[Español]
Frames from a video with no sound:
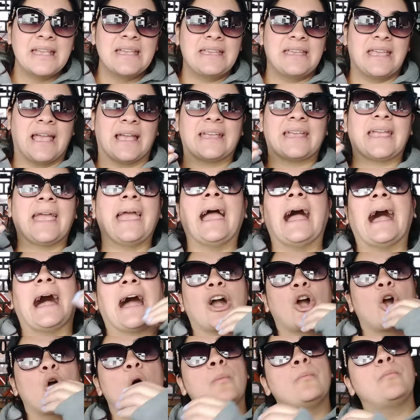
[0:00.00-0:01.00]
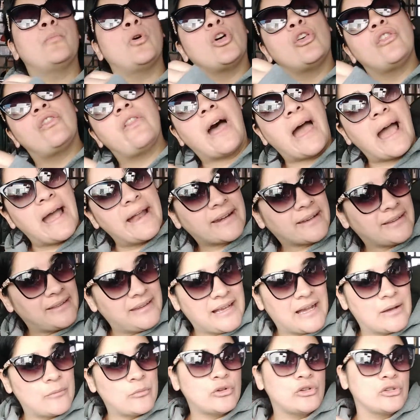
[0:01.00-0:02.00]
y hay que acomodar,
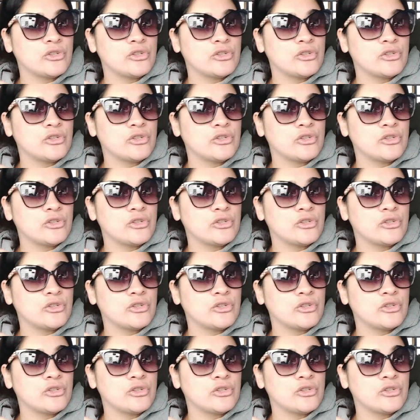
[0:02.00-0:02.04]
digamos,